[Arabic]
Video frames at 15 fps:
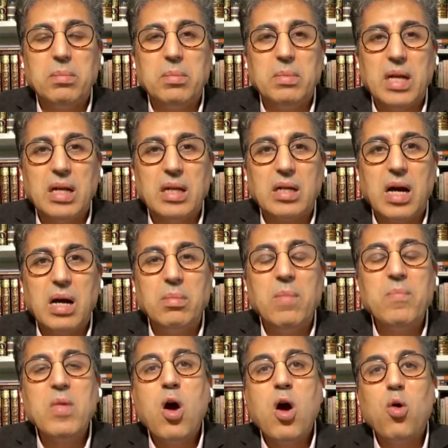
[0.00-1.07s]
من الإرهاب
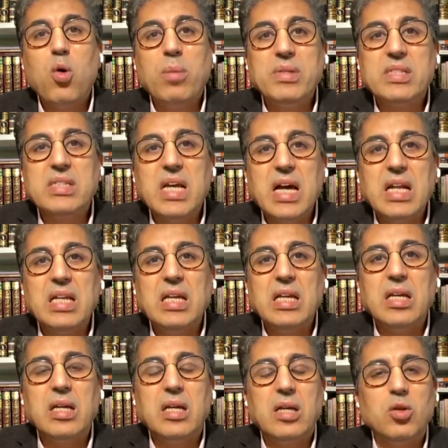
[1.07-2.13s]

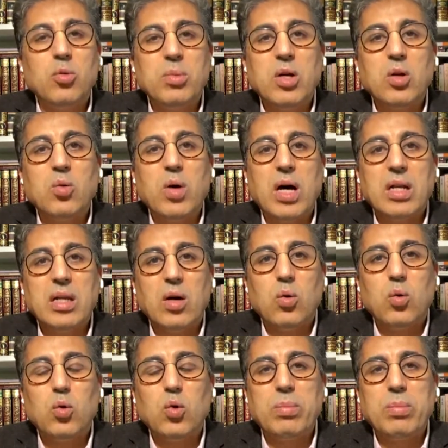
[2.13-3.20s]
وبالتالي يمكن أن
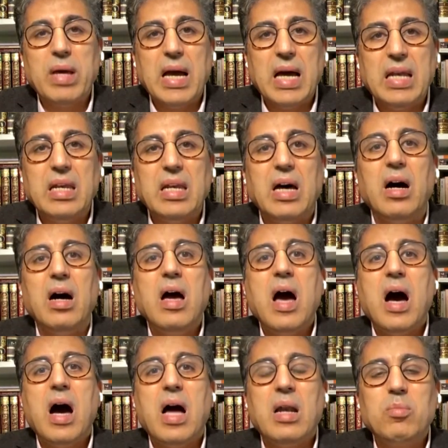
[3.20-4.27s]
نقول بأن
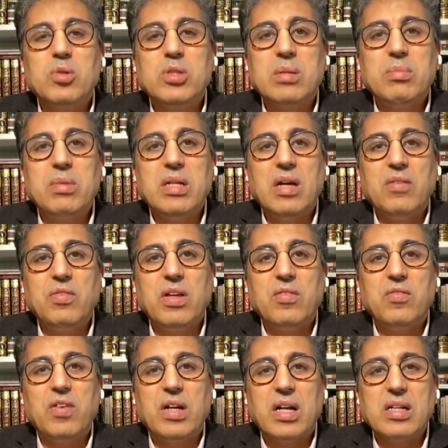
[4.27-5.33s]
المسلمين
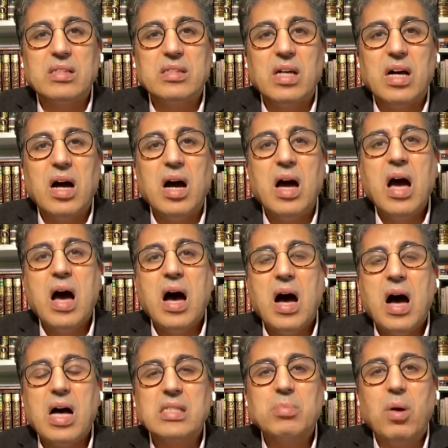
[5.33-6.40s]
في فرنسا
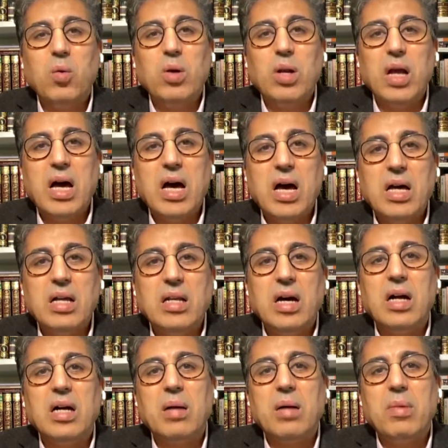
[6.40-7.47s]
اصبحوا
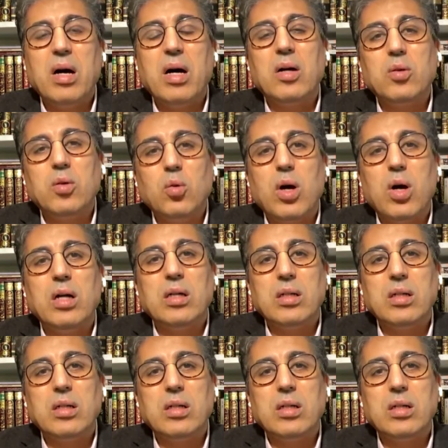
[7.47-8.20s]
الان كما